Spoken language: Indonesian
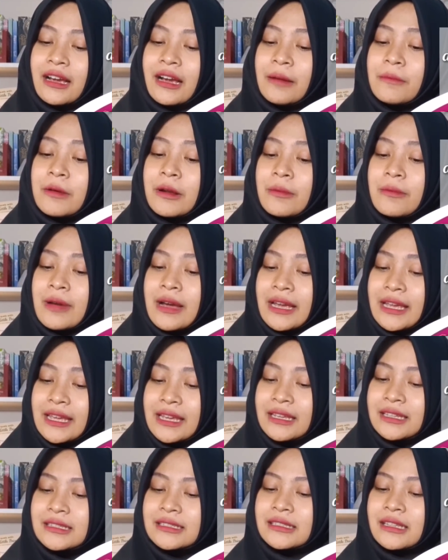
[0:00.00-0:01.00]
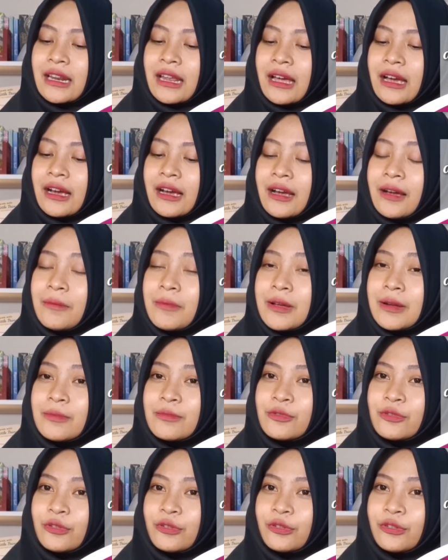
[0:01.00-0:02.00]
kabar baik setelah kabar
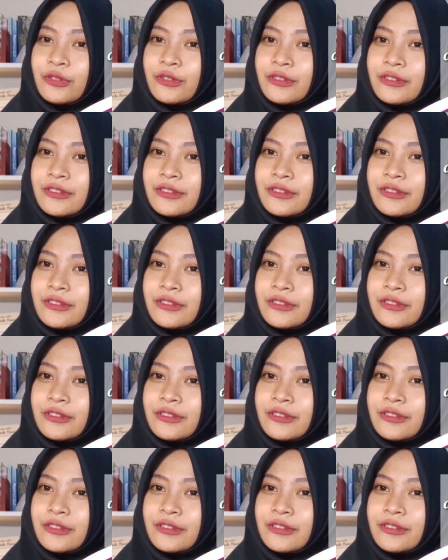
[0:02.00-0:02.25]
buruk.